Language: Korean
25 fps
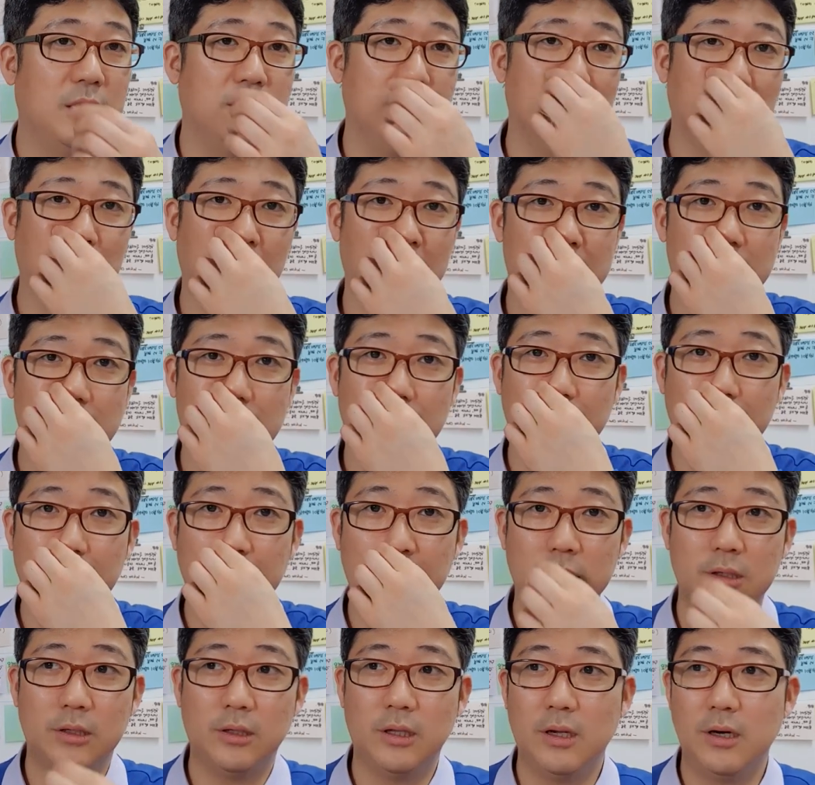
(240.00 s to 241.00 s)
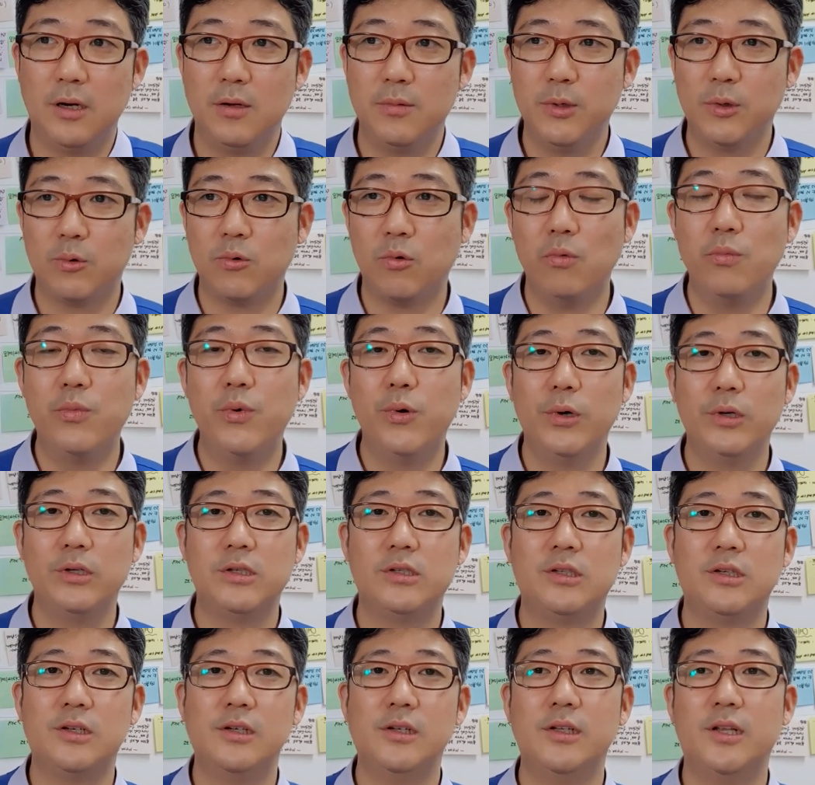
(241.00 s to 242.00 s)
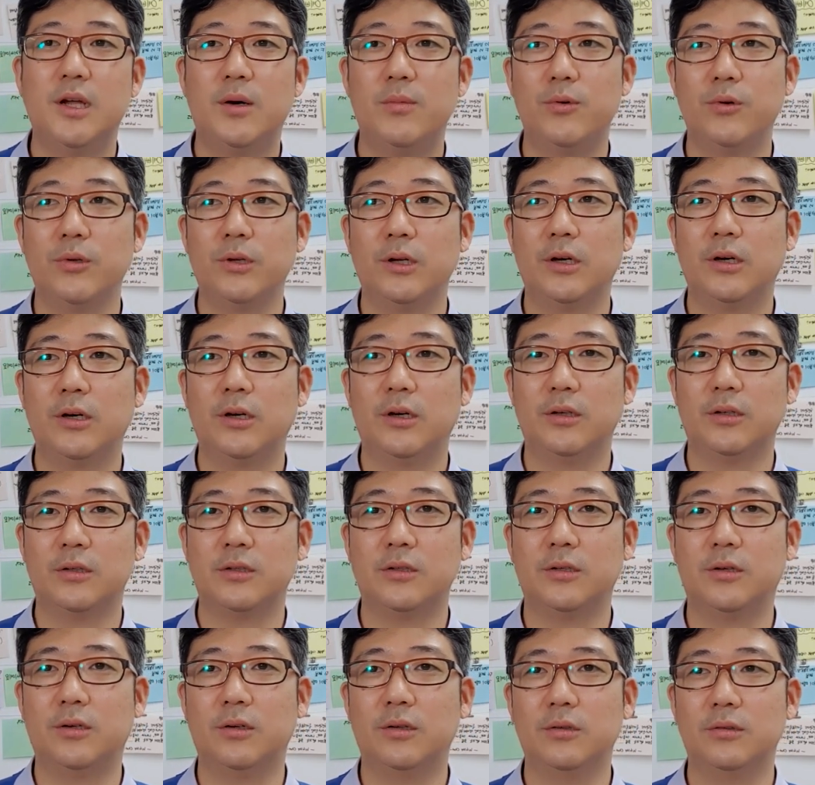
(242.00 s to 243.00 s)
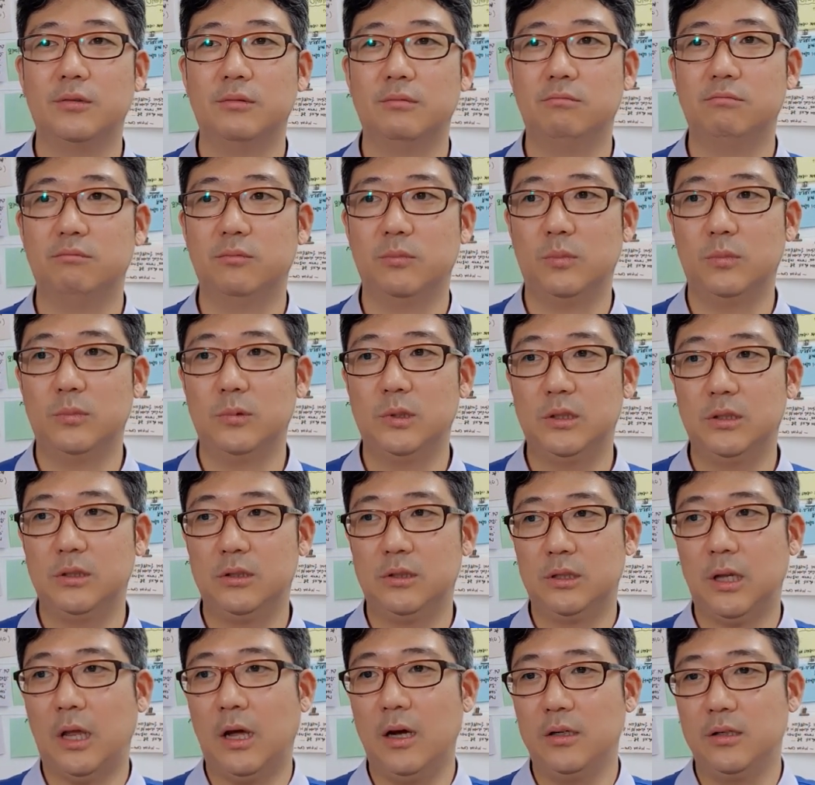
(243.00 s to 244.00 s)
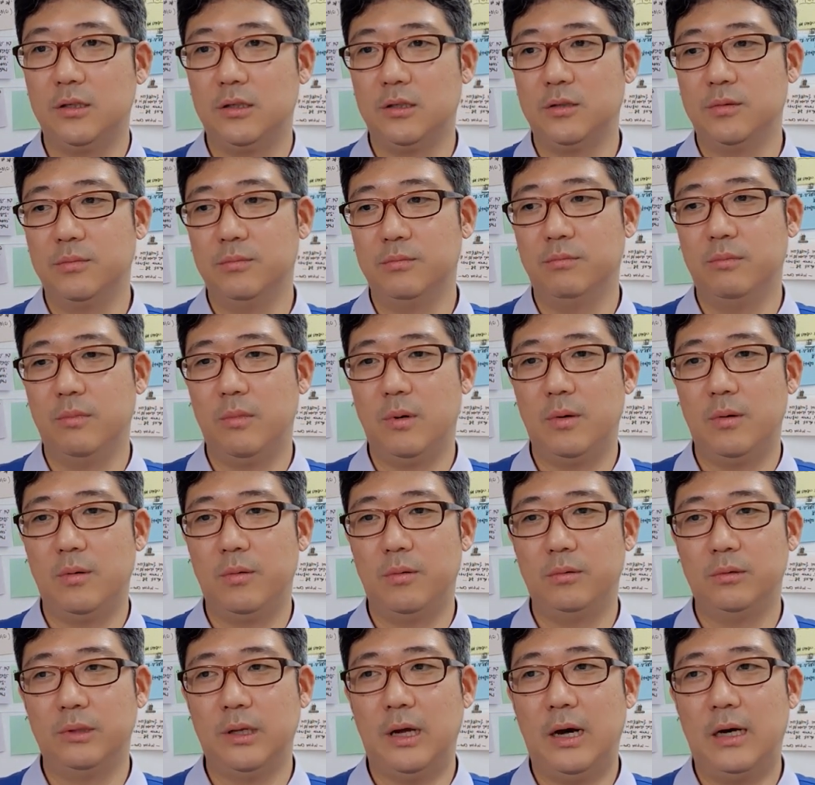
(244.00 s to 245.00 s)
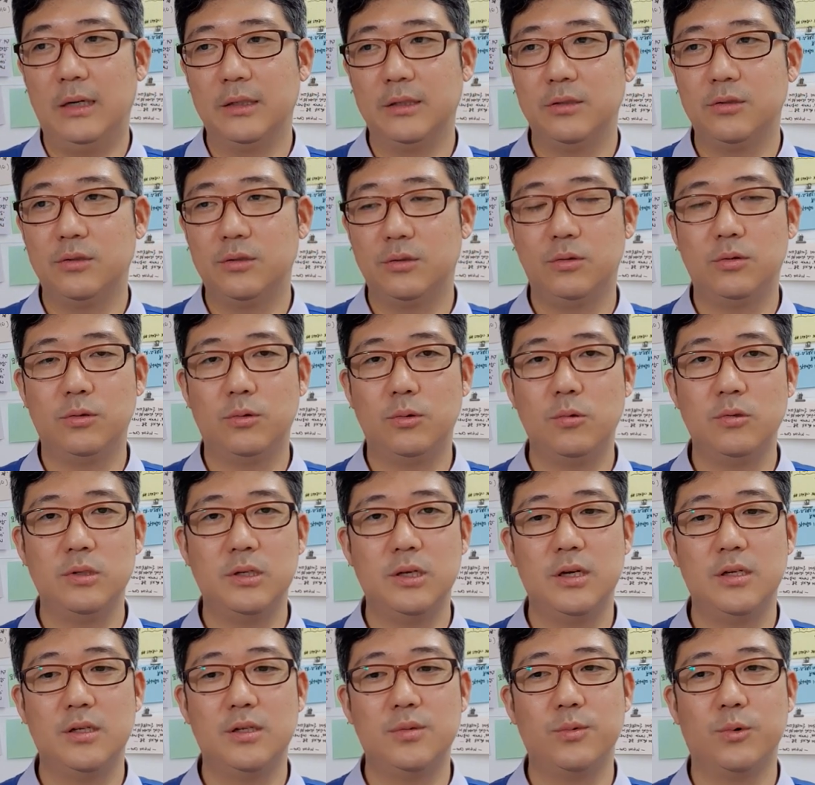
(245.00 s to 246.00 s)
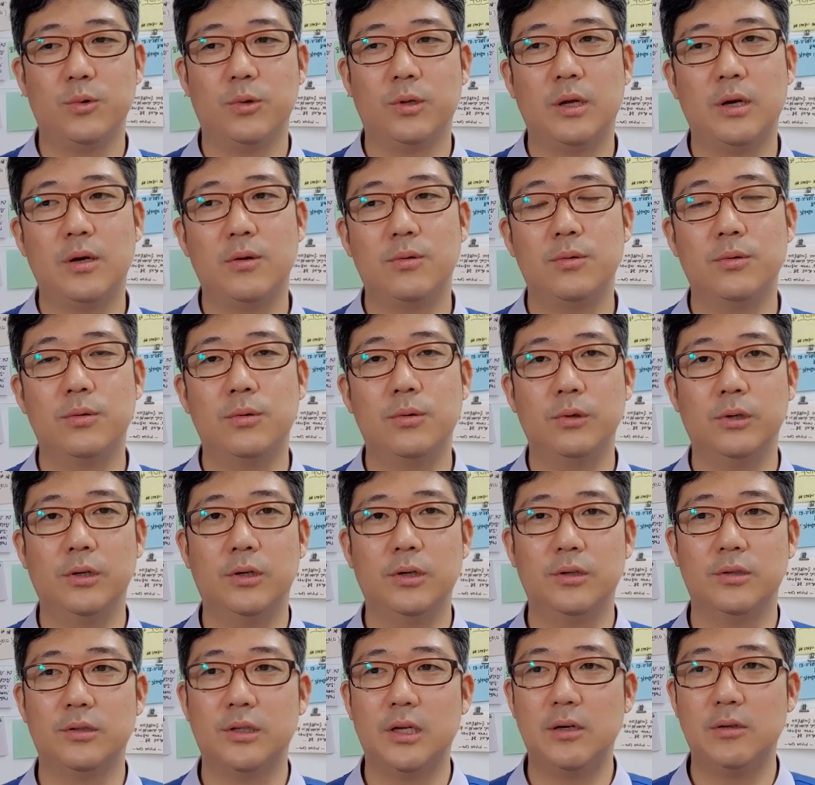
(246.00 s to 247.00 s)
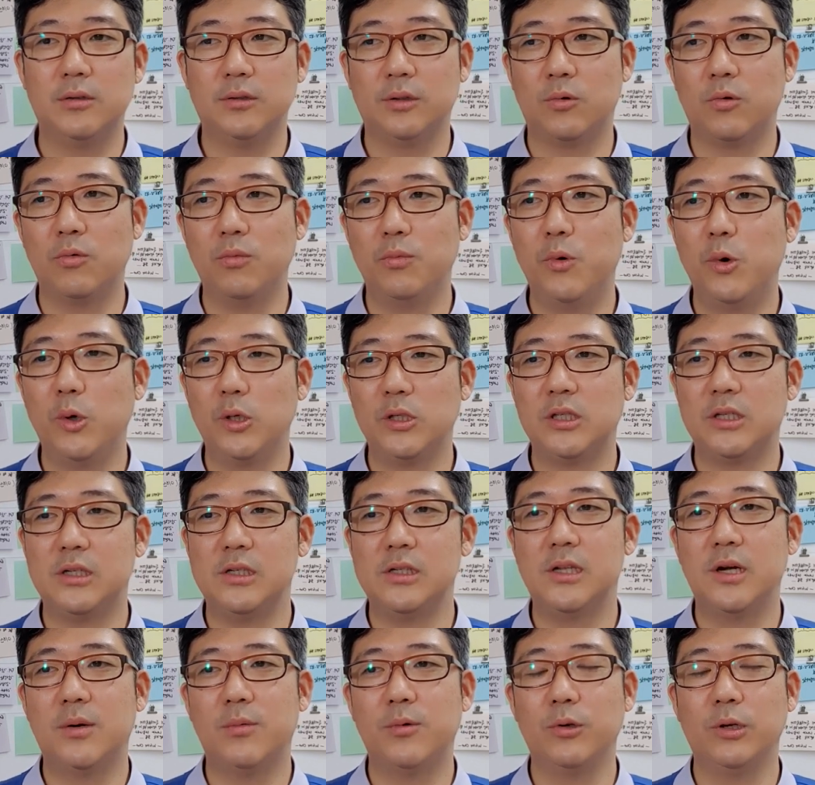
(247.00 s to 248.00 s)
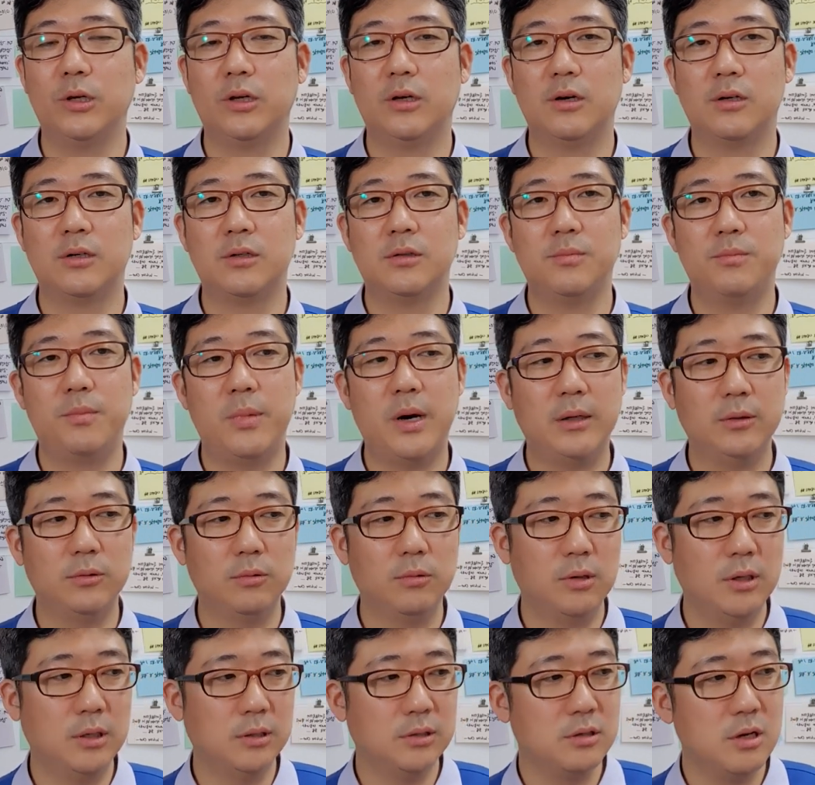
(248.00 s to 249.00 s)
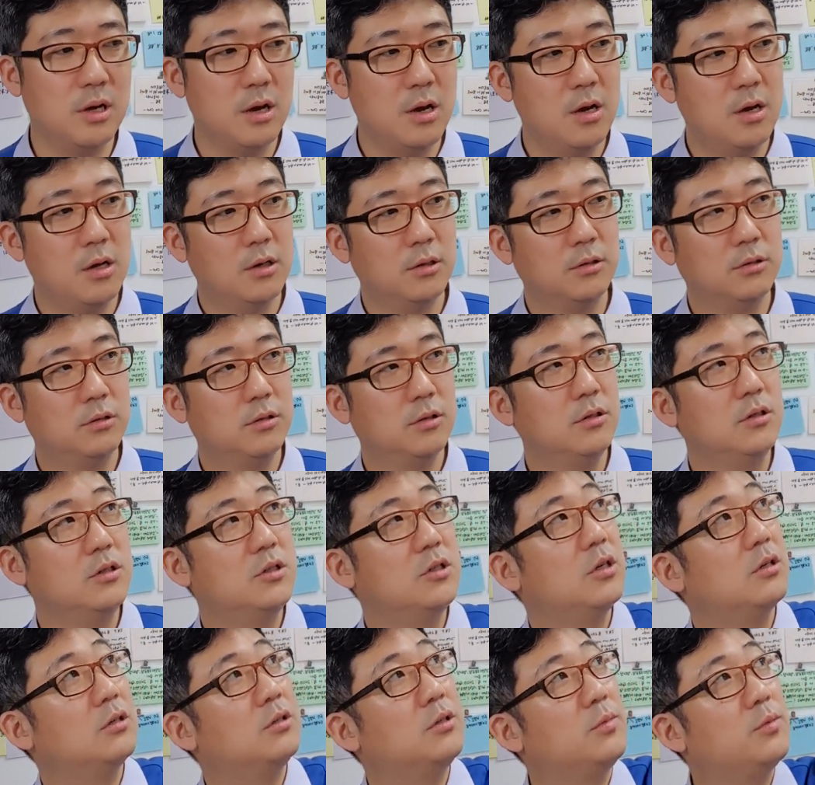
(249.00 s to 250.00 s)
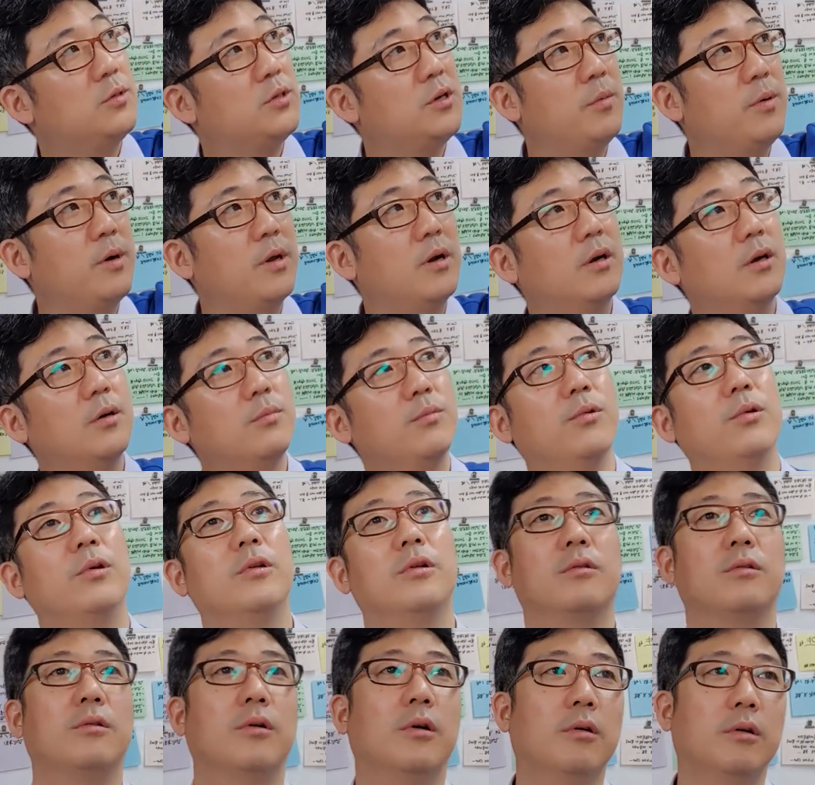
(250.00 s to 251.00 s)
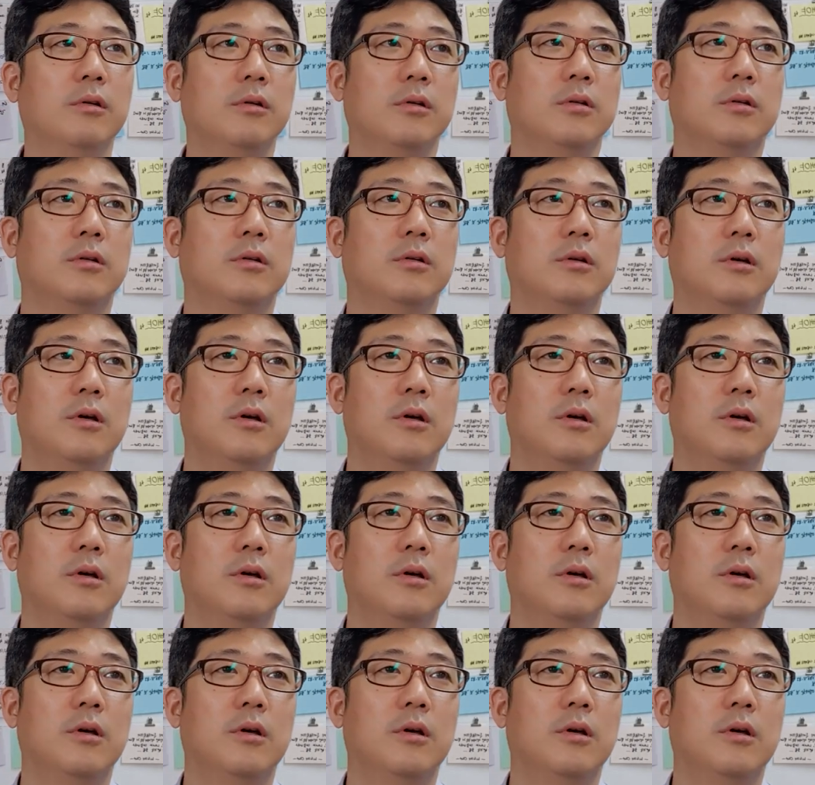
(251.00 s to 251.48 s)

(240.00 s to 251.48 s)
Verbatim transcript: 아니었겠죠 근데 이게 사람이 공포에 질리다 보니까 그런 내가 지금 나스스로 통제하지 못하고 이런 상, 공포에 질리다 보니까 그 파도가 진짜 집채만하게 보이는 거예요 그래서